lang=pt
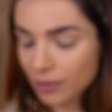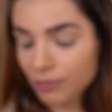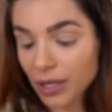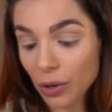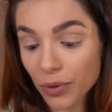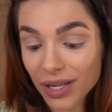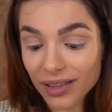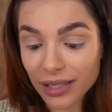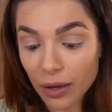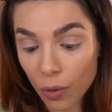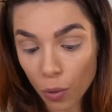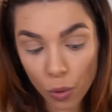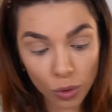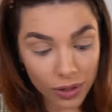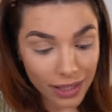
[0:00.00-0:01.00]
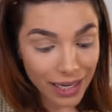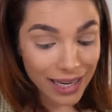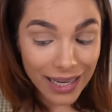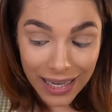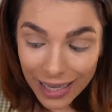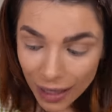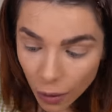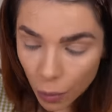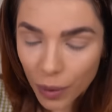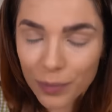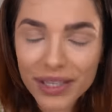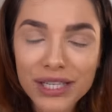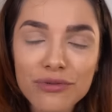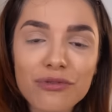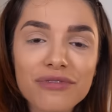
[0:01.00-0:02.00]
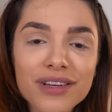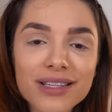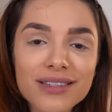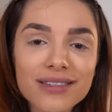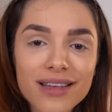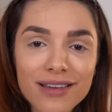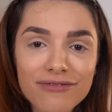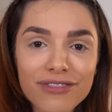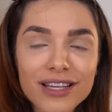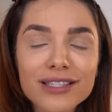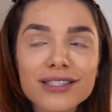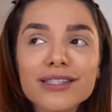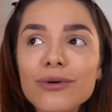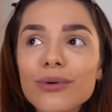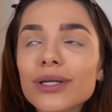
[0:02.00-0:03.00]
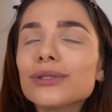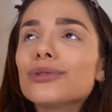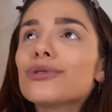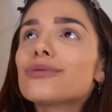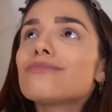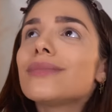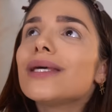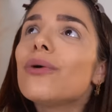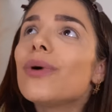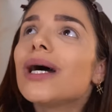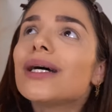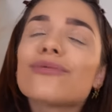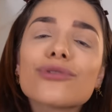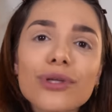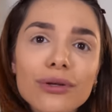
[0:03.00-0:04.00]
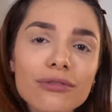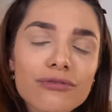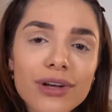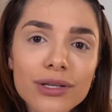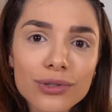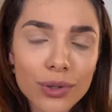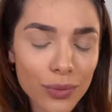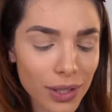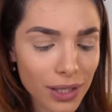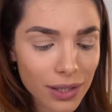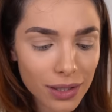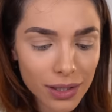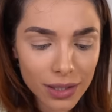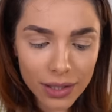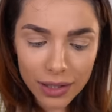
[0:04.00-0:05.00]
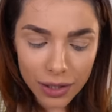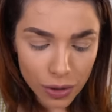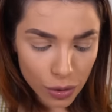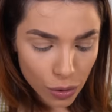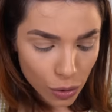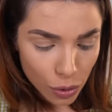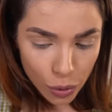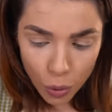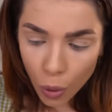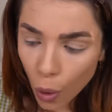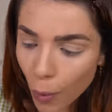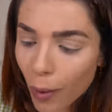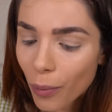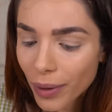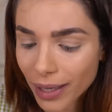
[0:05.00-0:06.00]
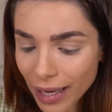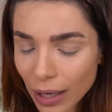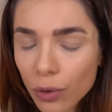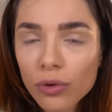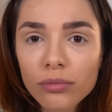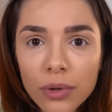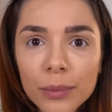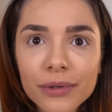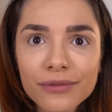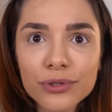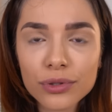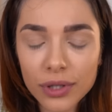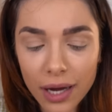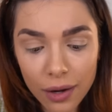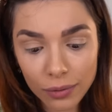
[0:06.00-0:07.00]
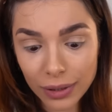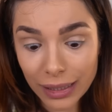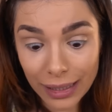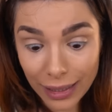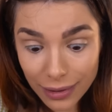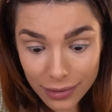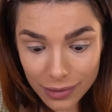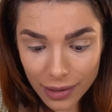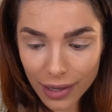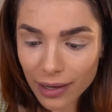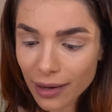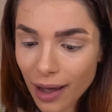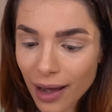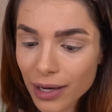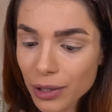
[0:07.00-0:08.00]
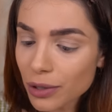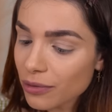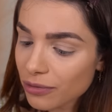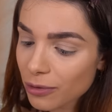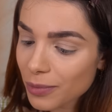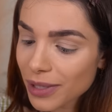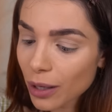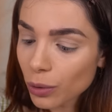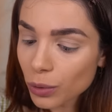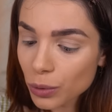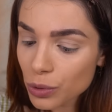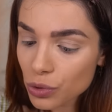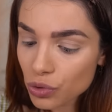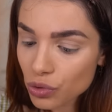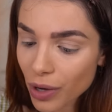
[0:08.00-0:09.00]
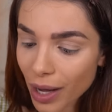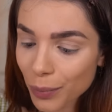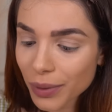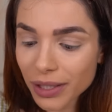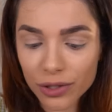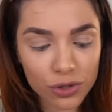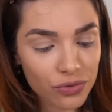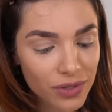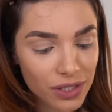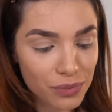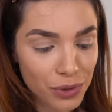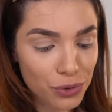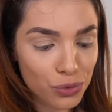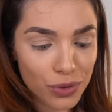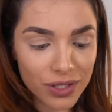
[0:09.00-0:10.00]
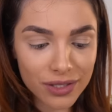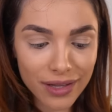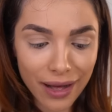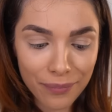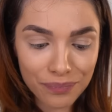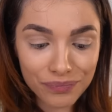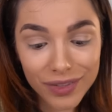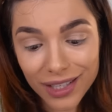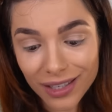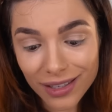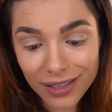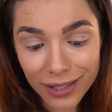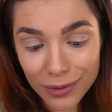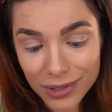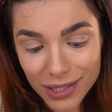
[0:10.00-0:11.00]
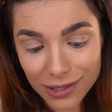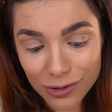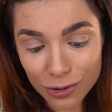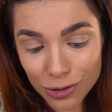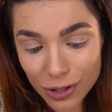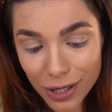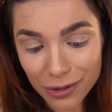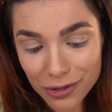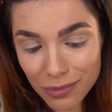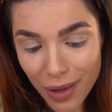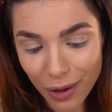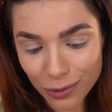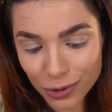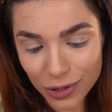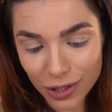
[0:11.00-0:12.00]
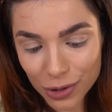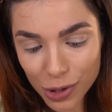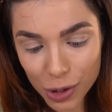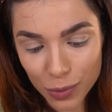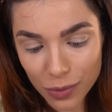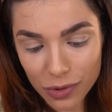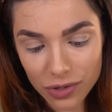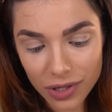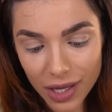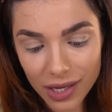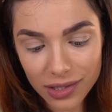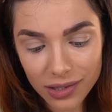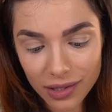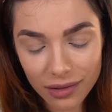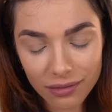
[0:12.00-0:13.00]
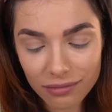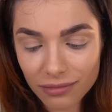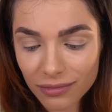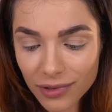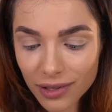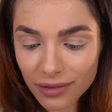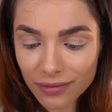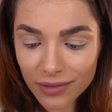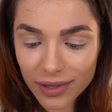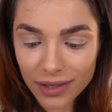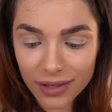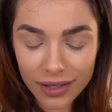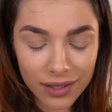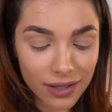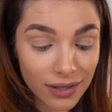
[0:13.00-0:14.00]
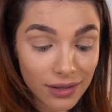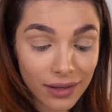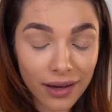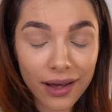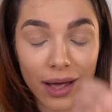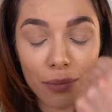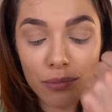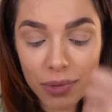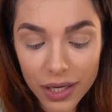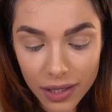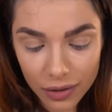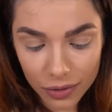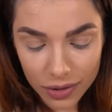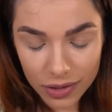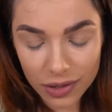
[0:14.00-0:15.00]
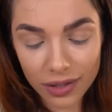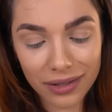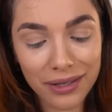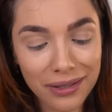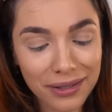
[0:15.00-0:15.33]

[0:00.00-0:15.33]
Minha unha tá o cão, amanhã eu vou fazer. Faz quantos mil anos que eu não faço a unha com alguém, com uma profissional? Nem sei. Aí eu vou me dar o luxo amanhã de fazer minhas unhas lá. Eu esqueci de tirar o esmalte, né, gente? Por isso tá essa... Tá cabreiro, assim.